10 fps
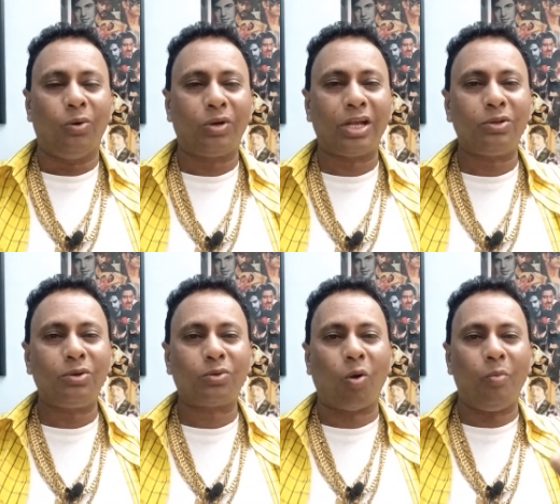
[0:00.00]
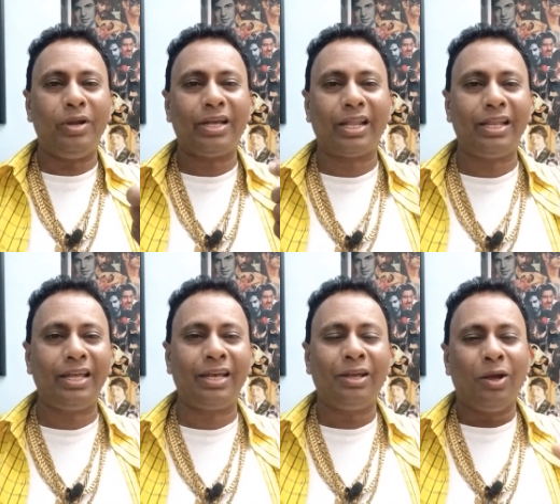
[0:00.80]
उनका जो कॉमेडी करी
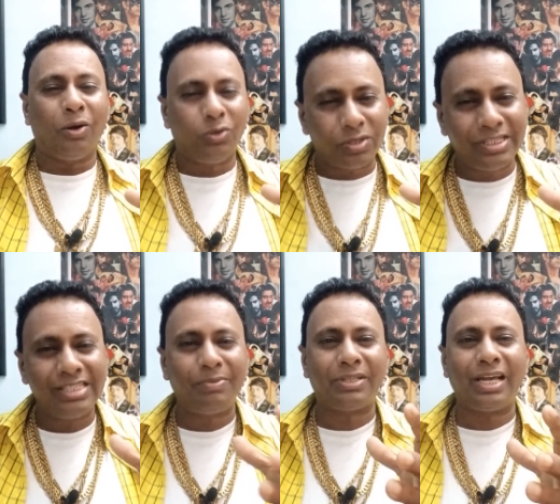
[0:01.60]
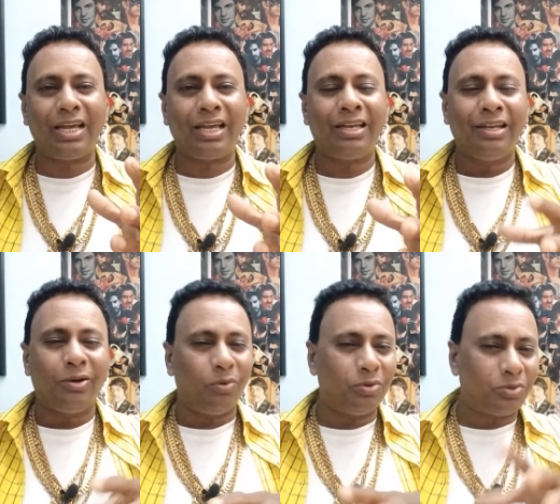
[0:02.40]
है जो सीन्स बताए
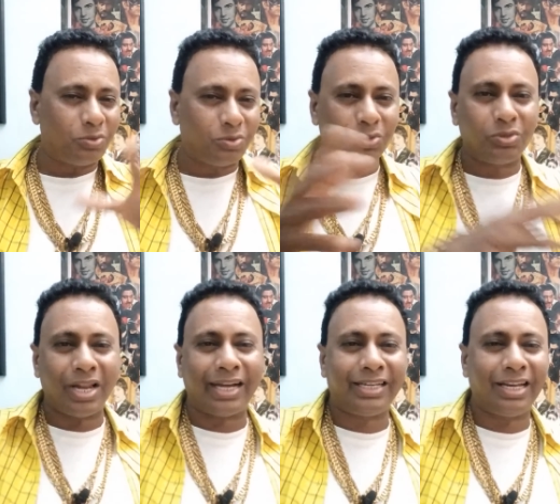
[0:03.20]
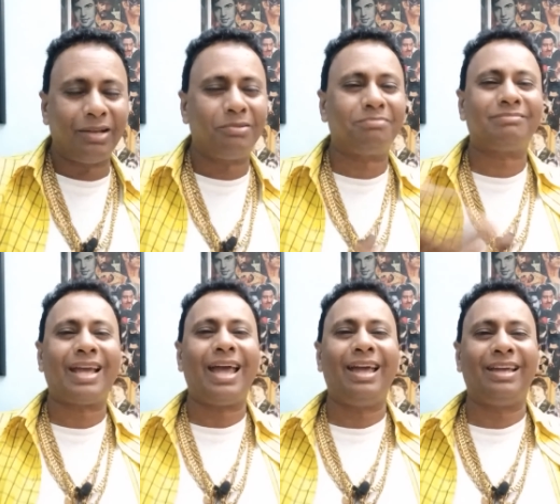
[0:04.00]
दूसरा एक्टर है
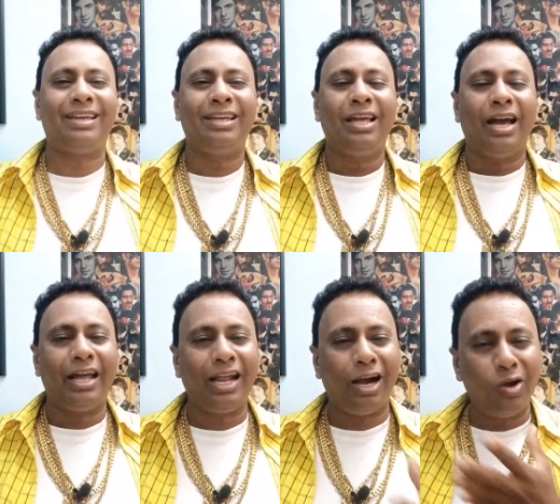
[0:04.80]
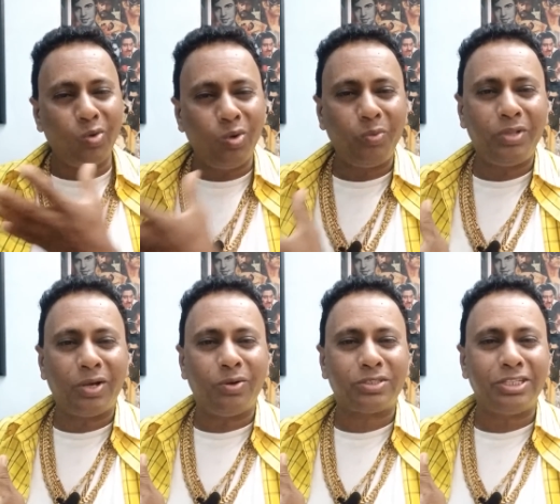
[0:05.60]
क्या अरे अंगूर में
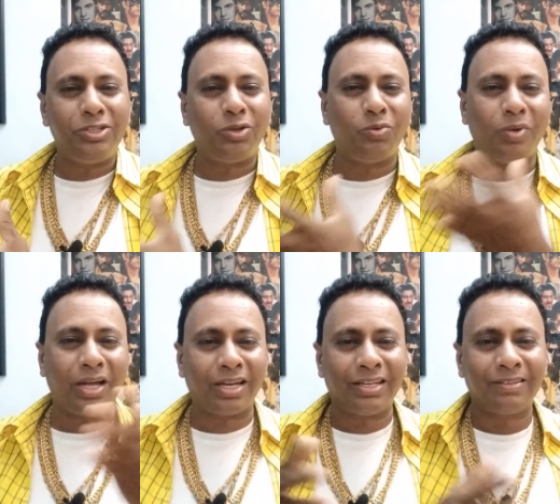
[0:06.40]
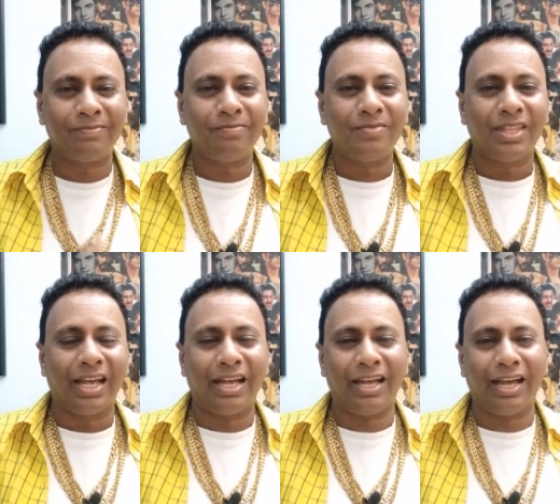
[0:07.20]
देखो संजीव कुमार
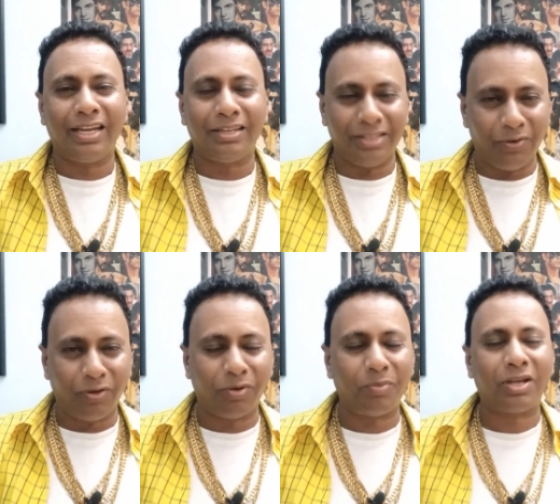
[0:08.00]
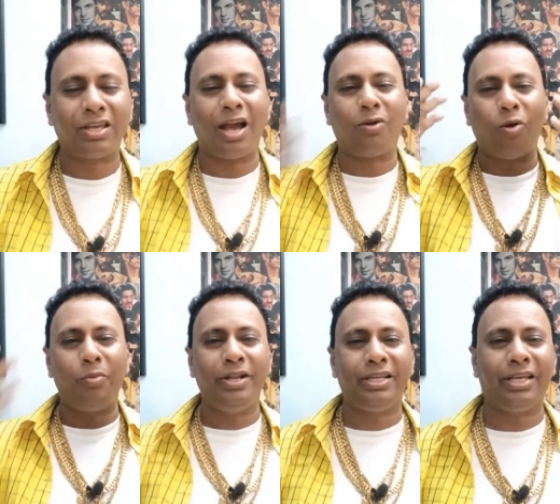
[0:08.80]
एंड देवन वर्मा क्या
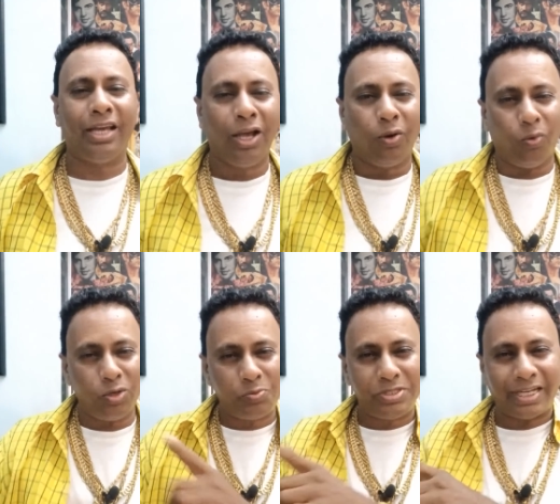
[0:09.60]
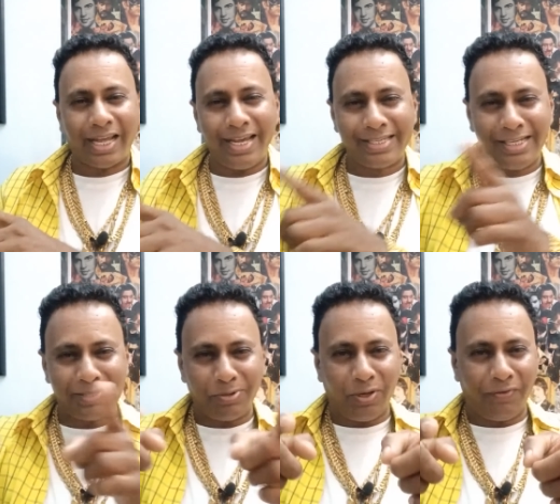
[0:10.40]
कॉमेडी की है उस पिक्चर का एक सीन
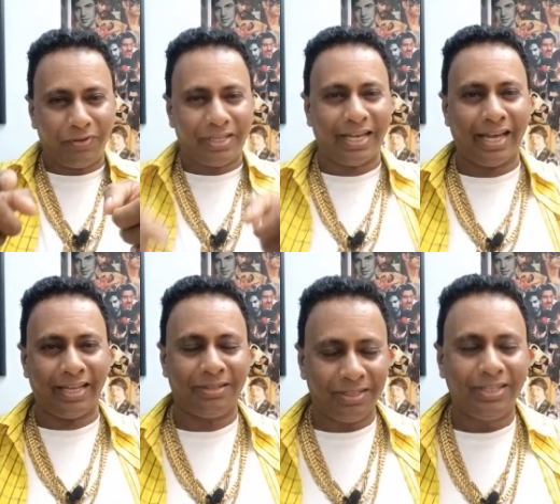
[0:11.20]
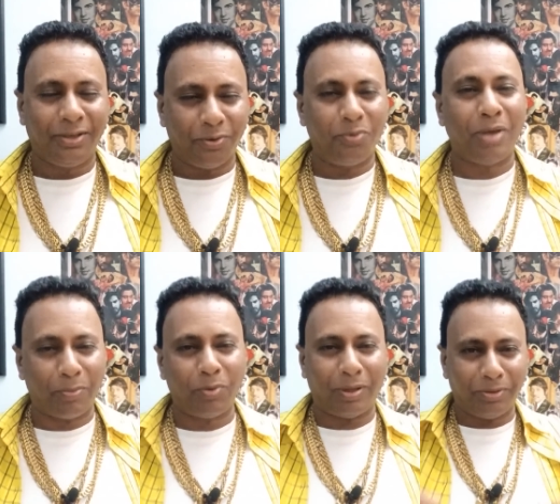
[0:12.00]
इसमें लिफ्ट किया है वो मैं
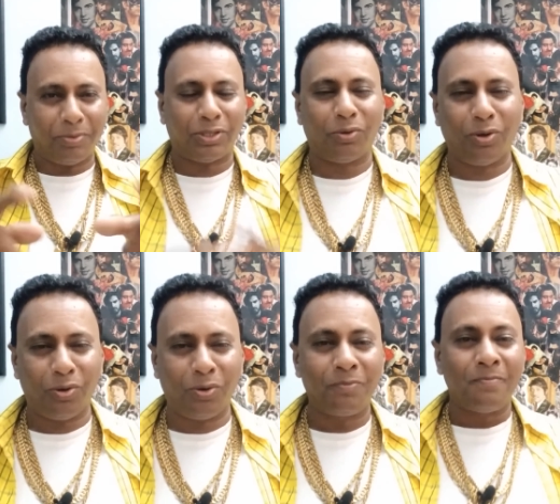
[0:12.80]
आपको बाद में बताऊंगा वो